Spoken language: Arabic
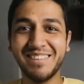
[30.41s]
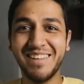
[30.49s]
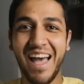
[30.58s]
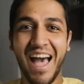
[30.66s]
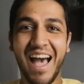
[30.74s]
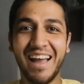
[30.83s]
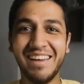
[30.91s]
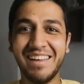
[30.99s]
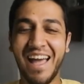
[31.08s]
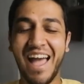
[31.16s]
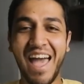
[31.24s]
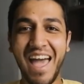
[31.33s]

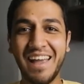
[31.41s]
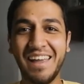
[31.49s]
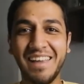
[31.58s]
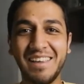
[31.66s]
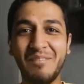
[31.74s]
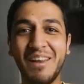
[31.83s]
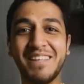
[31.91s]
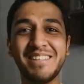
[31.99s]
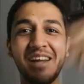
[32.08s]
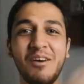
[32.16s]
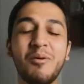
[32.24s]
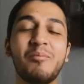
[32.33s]
يعني حاجه كده بقالي
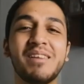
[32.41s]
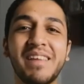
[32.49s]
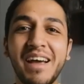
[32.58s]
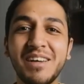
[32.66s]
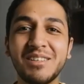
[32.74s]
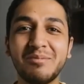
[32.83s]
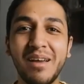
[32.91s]
كتير قوي ما عملتهاش